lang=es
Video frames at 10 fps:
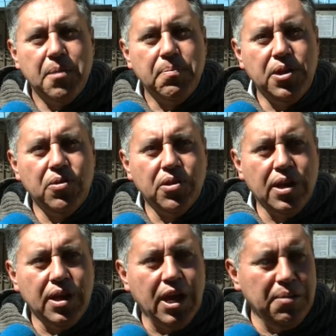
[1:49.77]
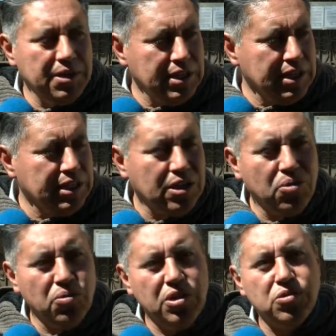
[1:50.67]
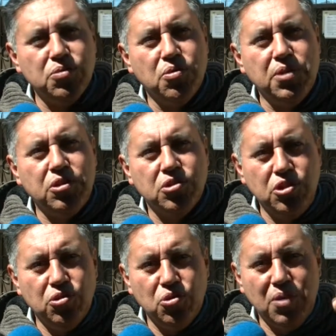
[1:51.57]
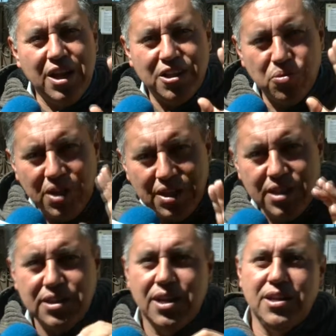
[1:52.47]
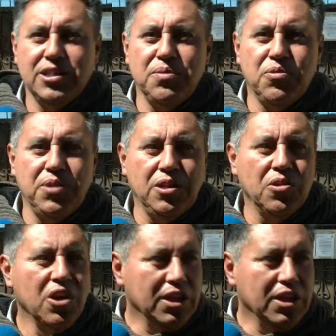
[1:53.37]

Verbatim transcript: pero que hay veces que está uno en esos momentos y yo tuve la suerte de estar en ese momento,